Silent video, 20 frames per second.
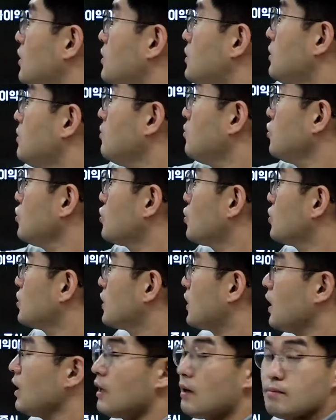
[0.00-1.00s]
직무
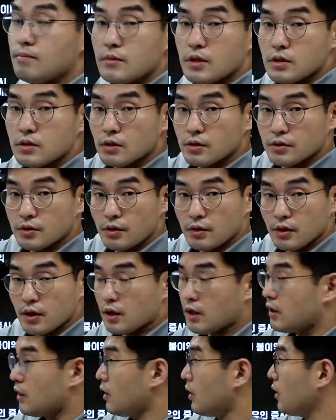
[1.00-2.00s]
조직의 합리적
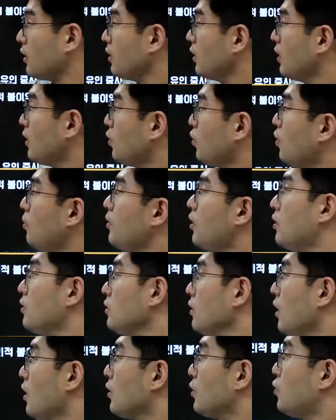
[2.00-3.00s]
설계
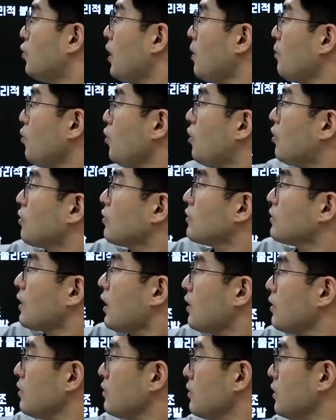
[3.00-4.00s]
5번 교환 모형,
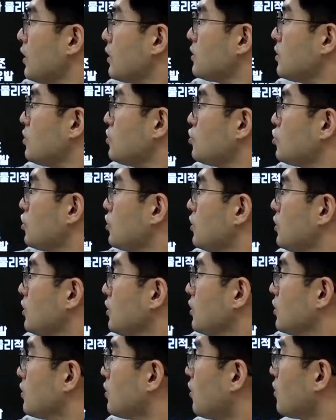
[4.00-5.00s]
당근과
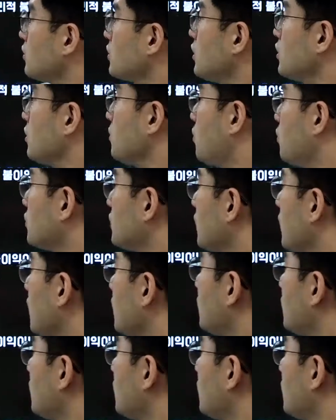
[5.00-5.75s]
채찍, 경제적 보상에